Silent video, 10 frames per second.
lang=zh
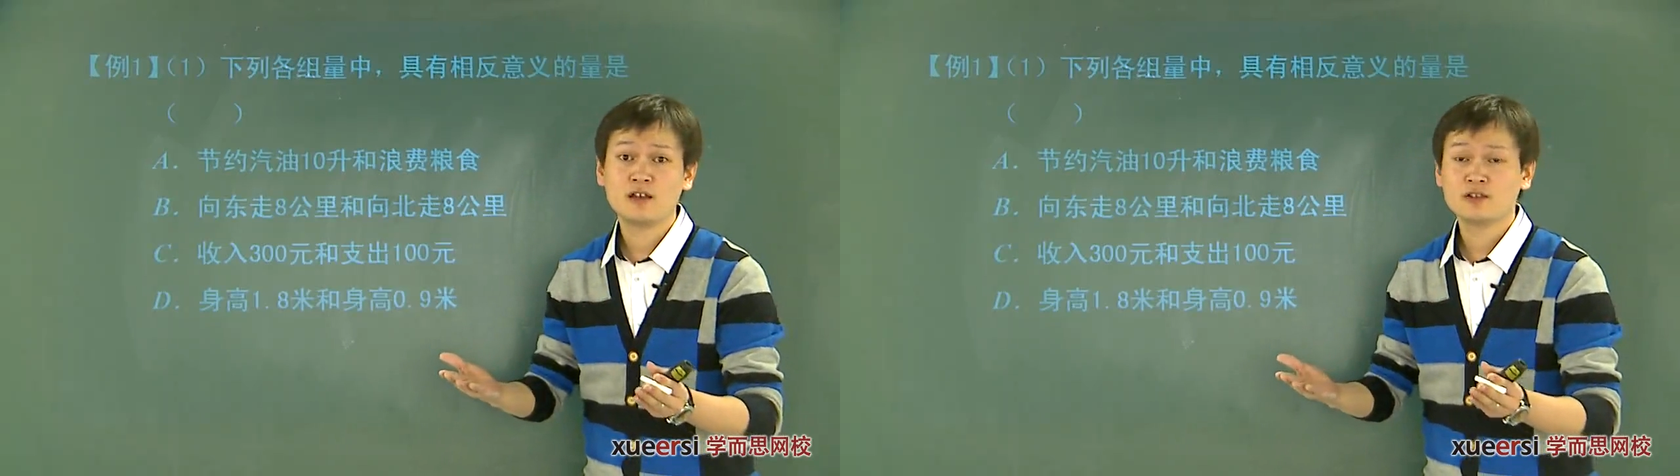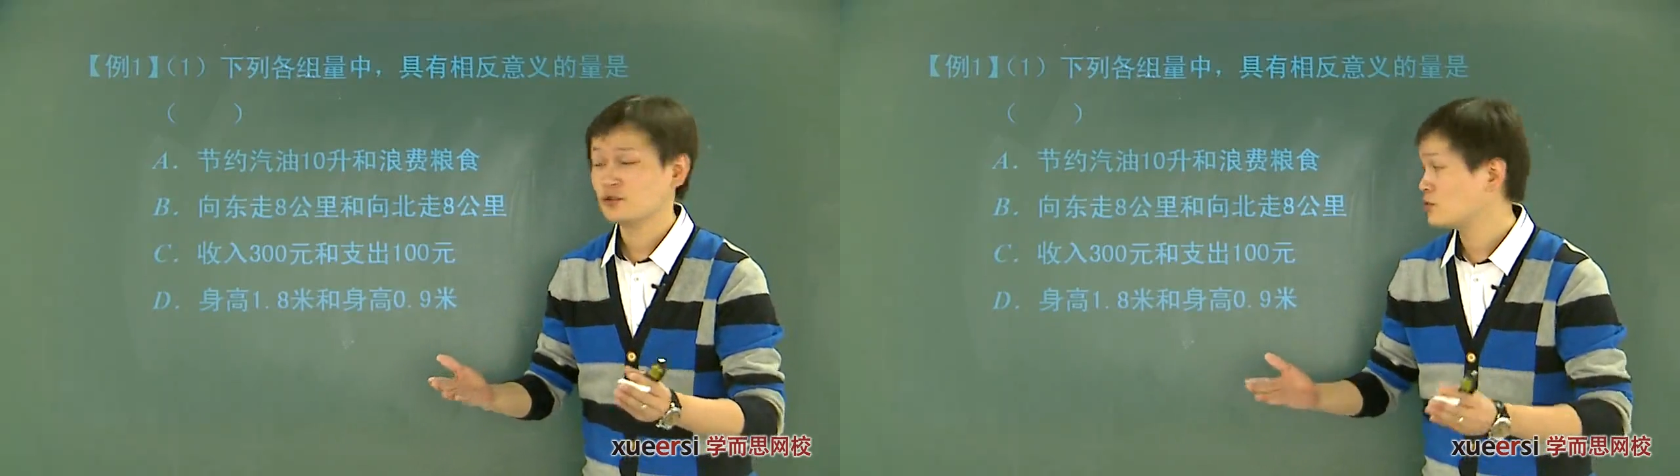
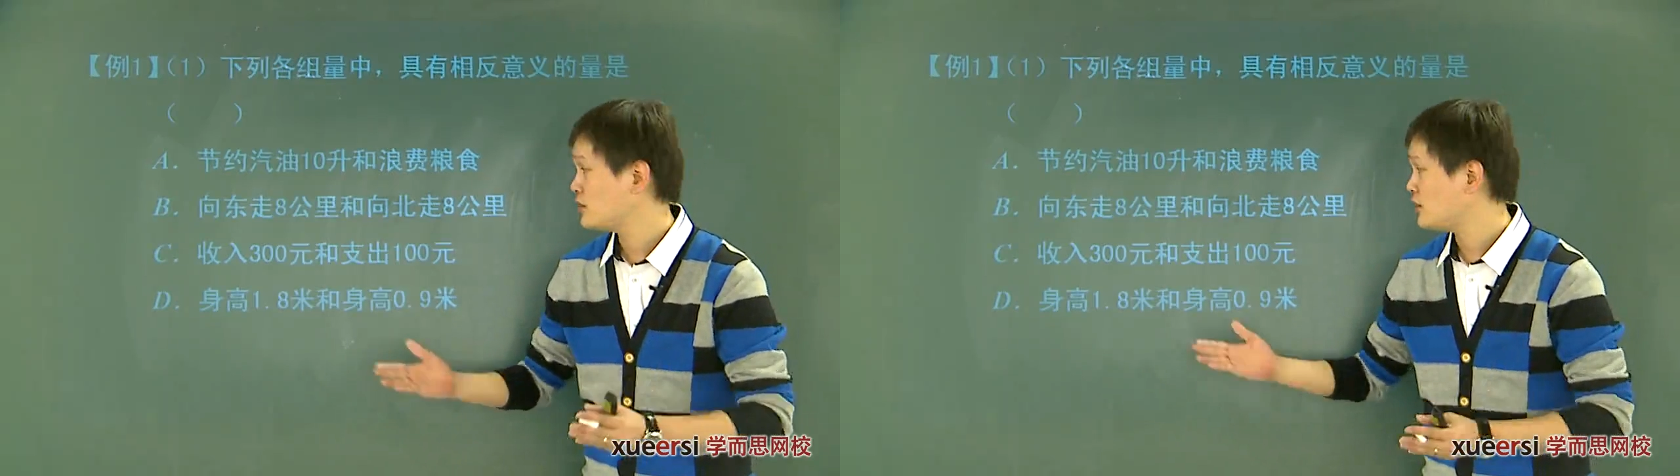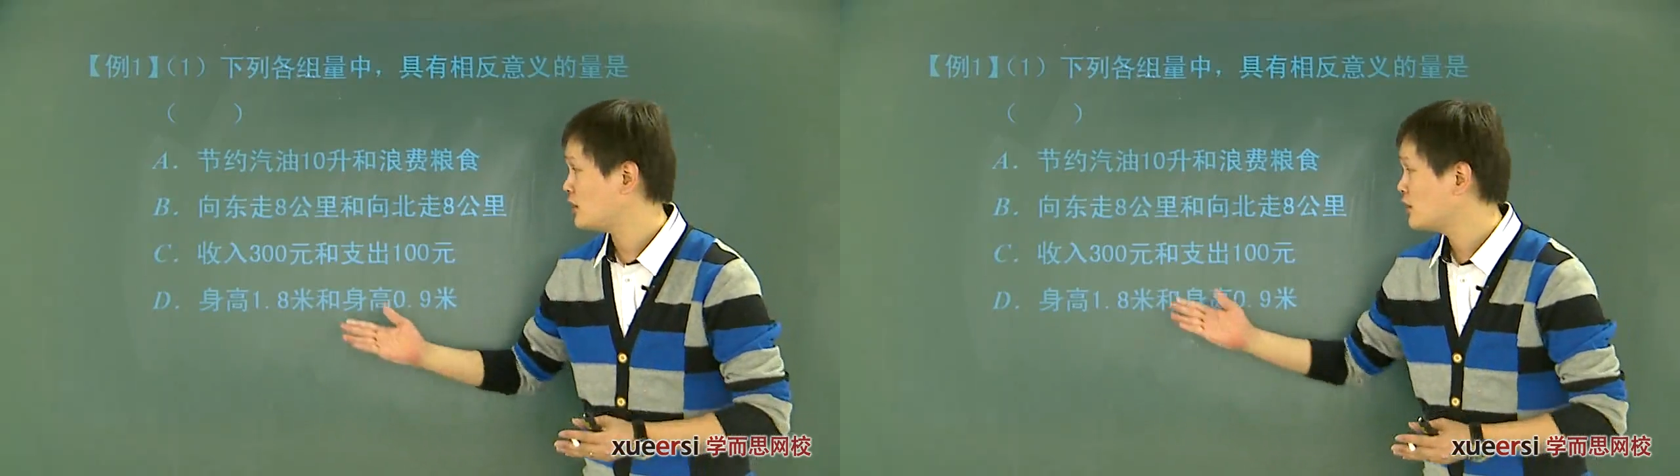嗯。所
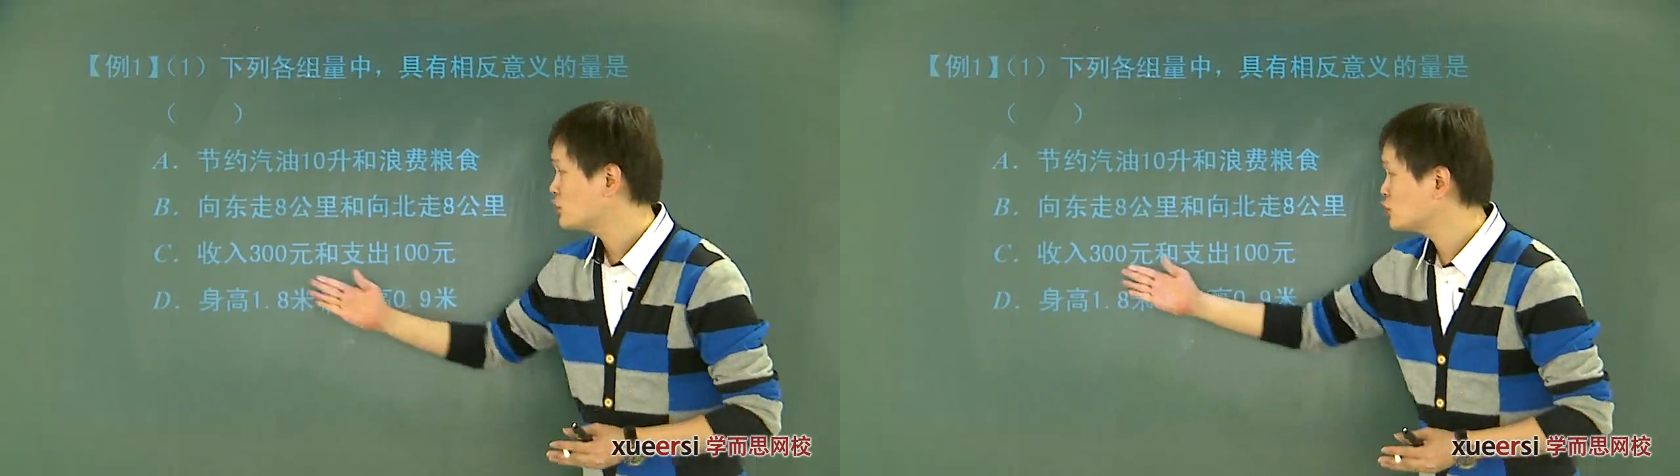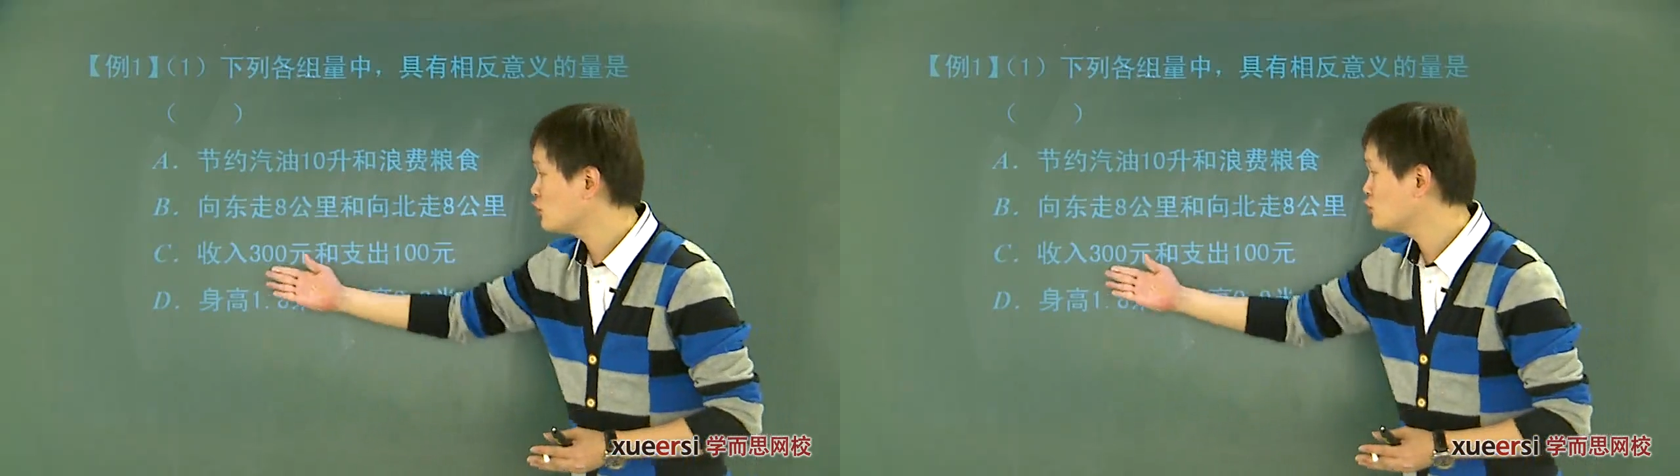以
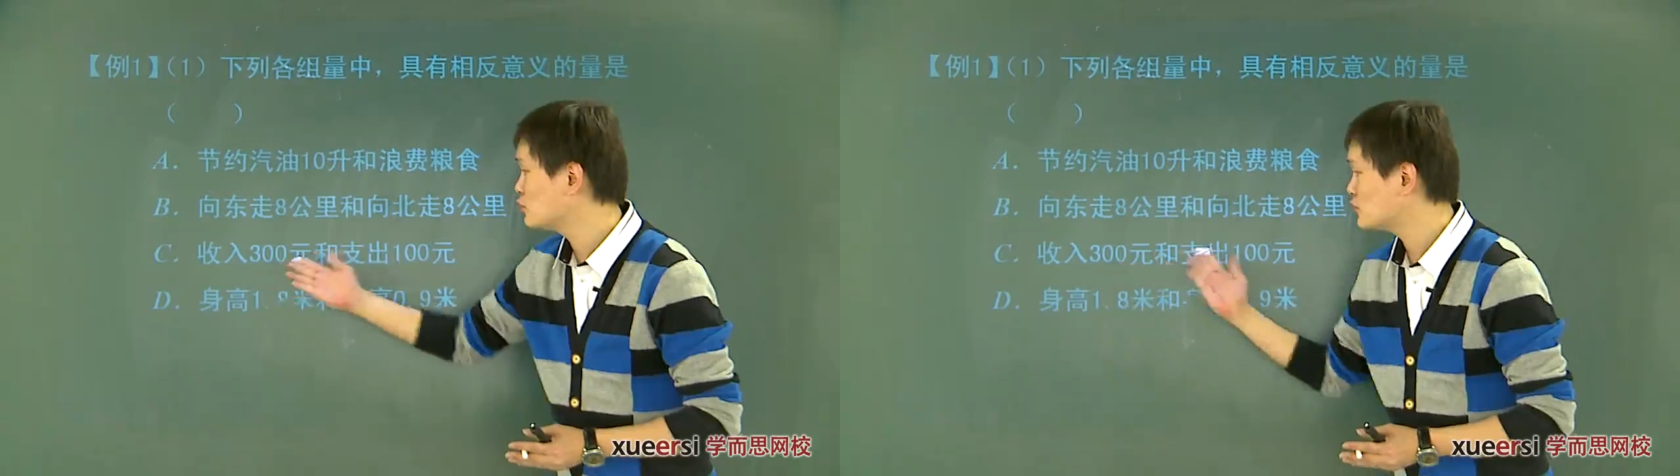收入